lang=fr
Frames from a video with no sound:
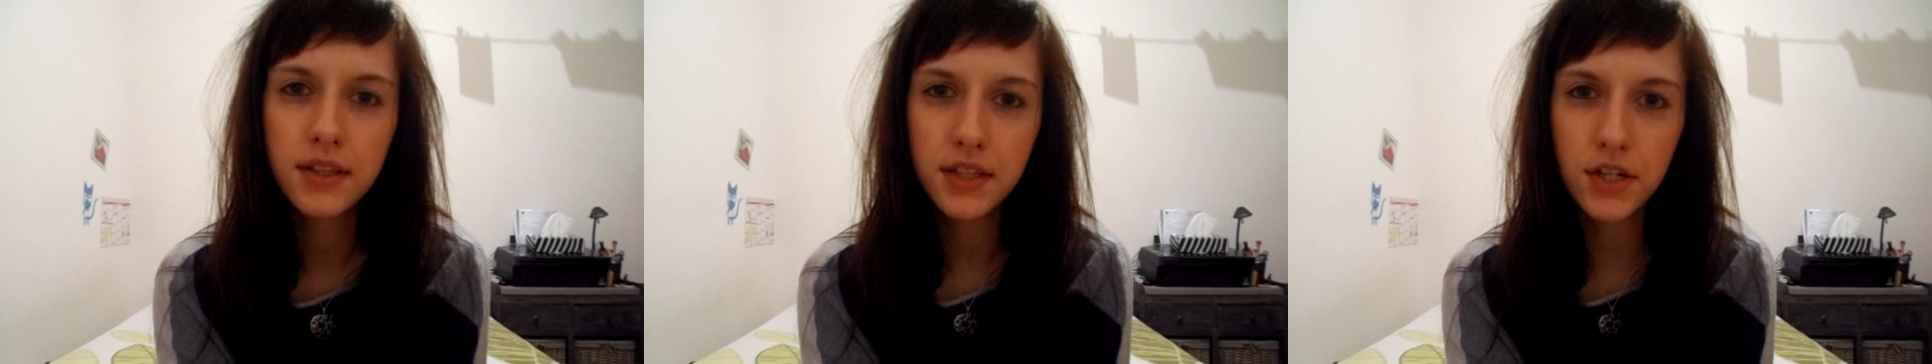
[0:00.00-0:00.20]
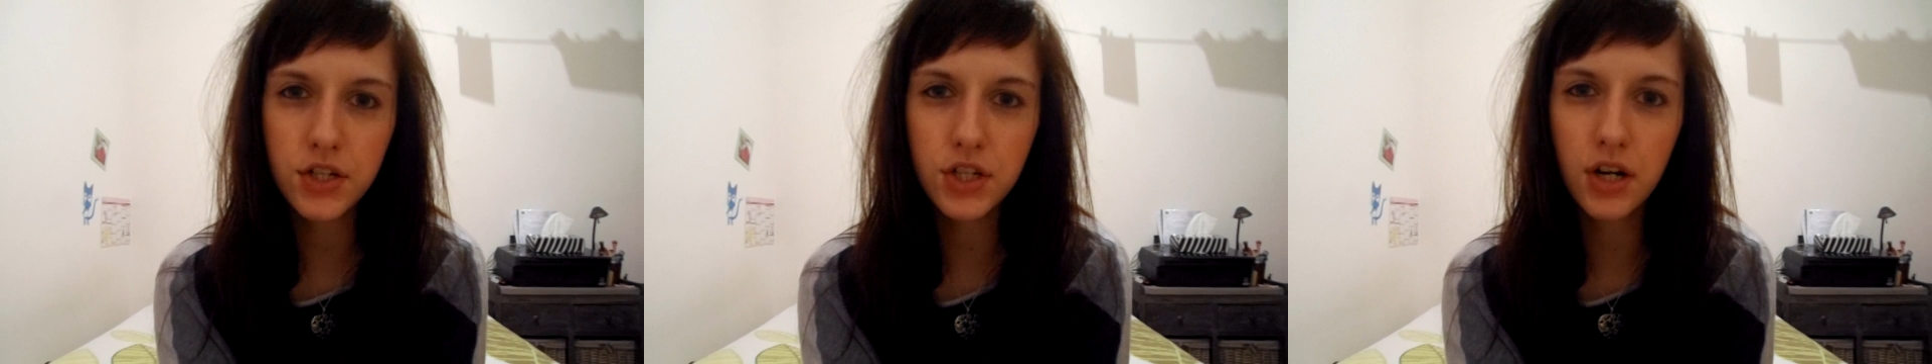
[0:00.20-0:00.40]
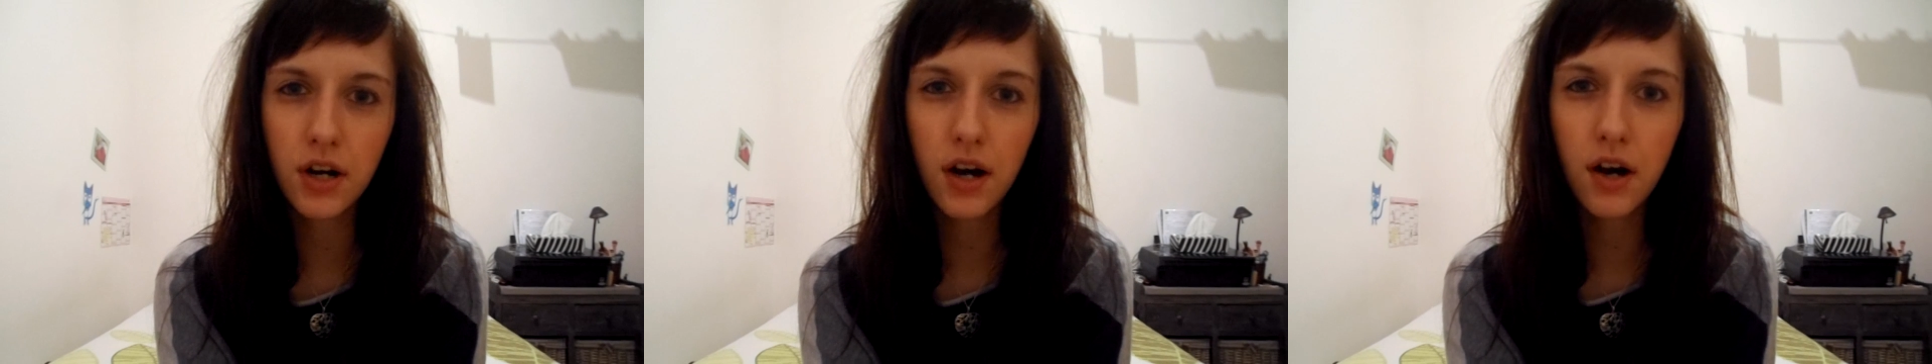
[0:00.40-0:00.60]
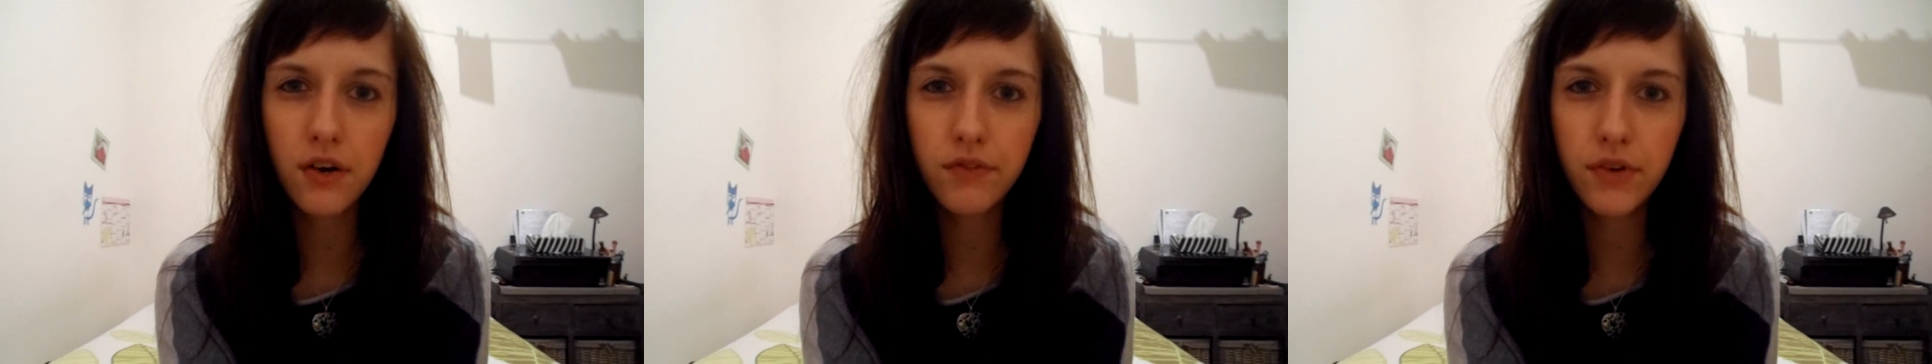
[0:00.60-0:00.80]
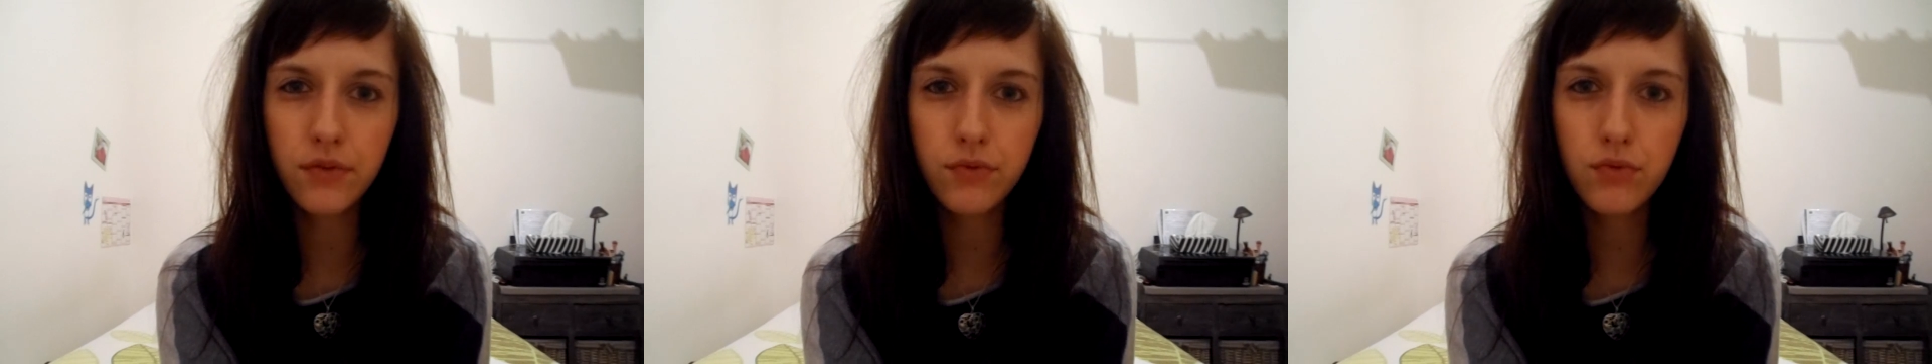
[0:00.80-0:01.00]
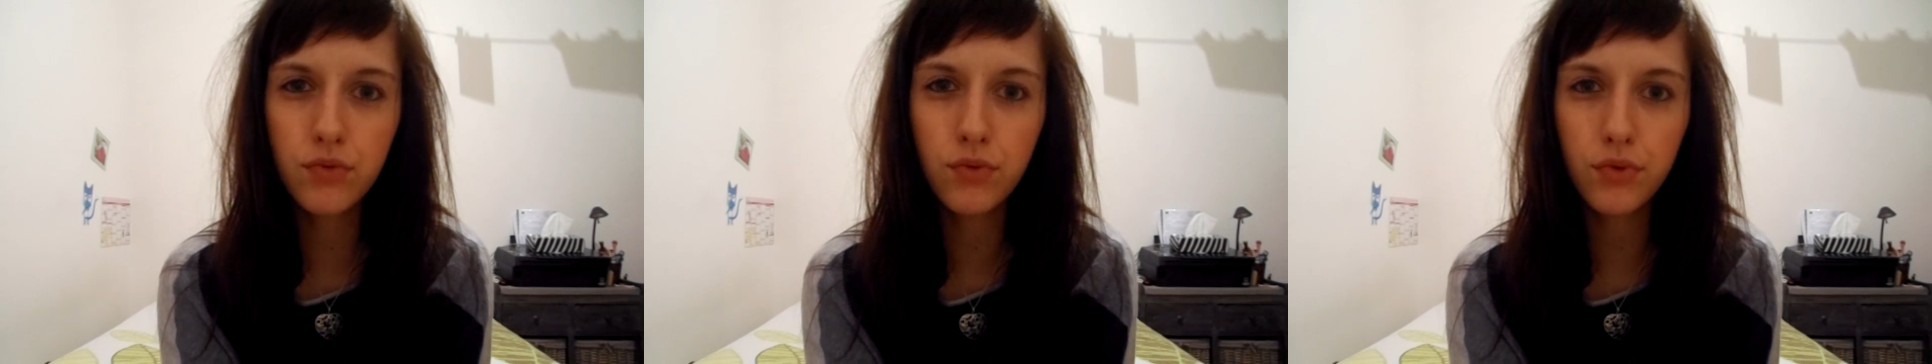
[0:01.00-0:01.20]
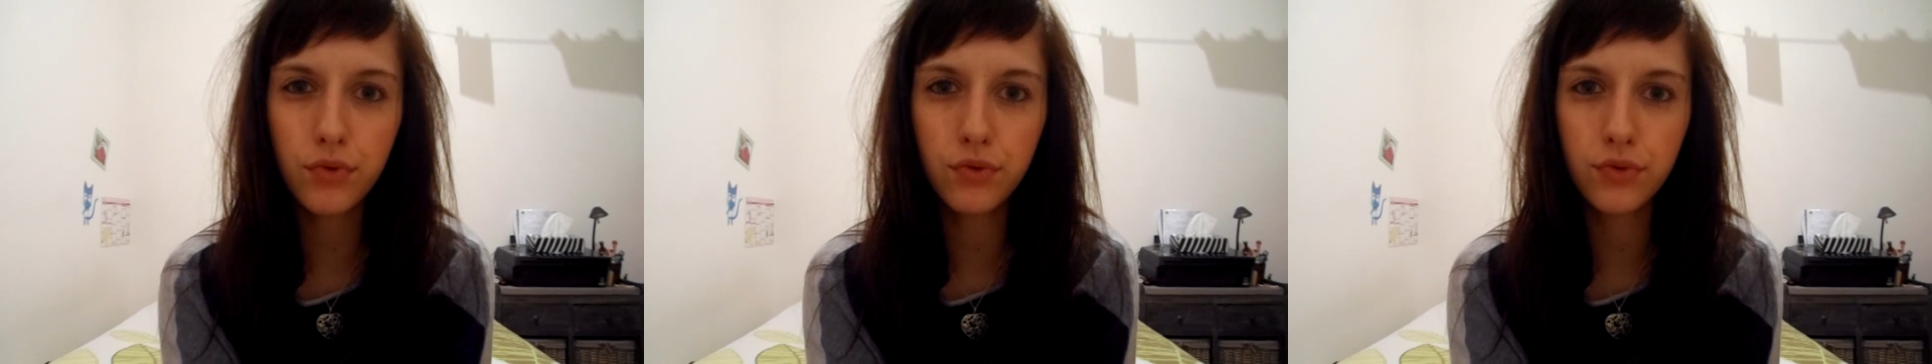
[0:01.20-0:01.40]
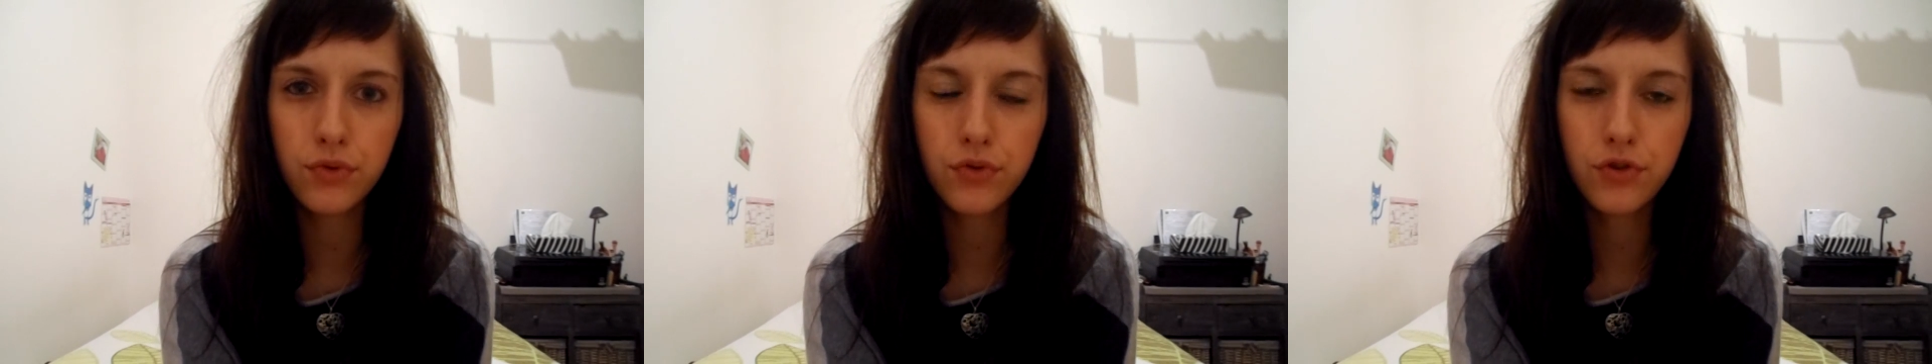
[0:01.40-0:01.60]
Déjà, avez-vous une